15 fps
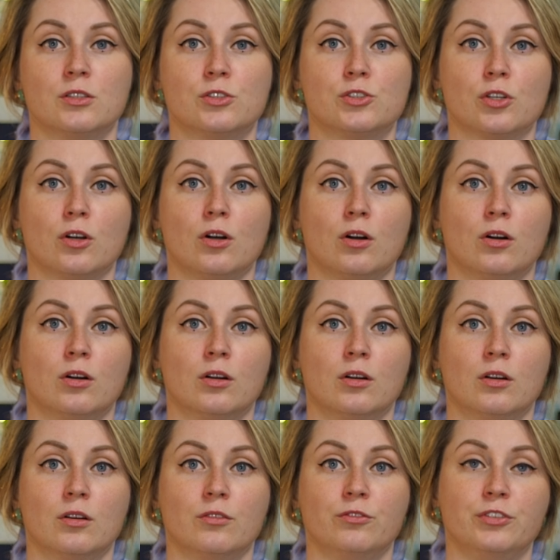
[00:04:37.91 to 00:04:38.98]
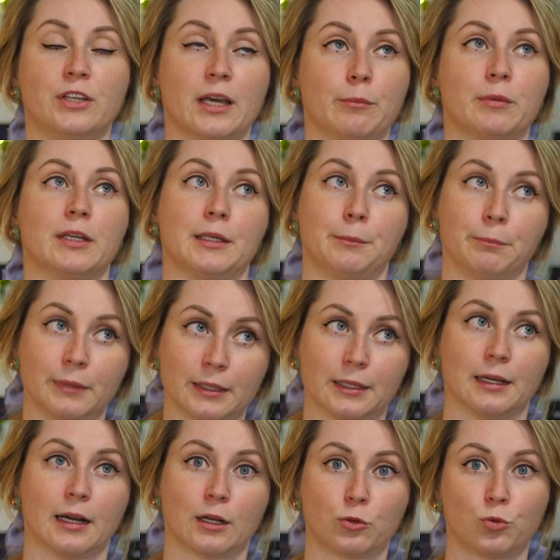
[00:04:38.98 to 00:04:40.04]
co wiemy i
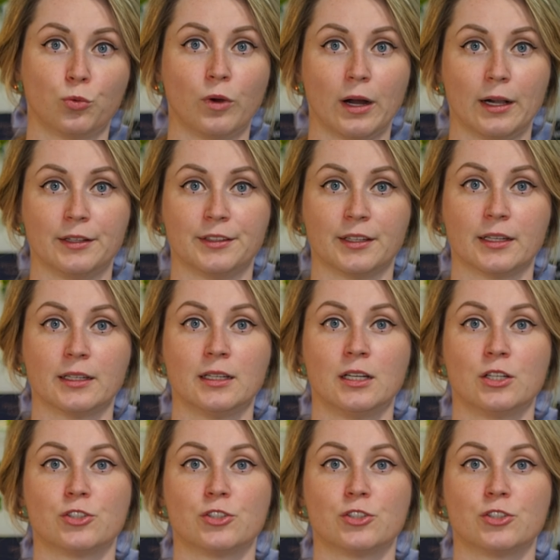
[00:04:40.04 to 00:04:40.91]
my aktualnie,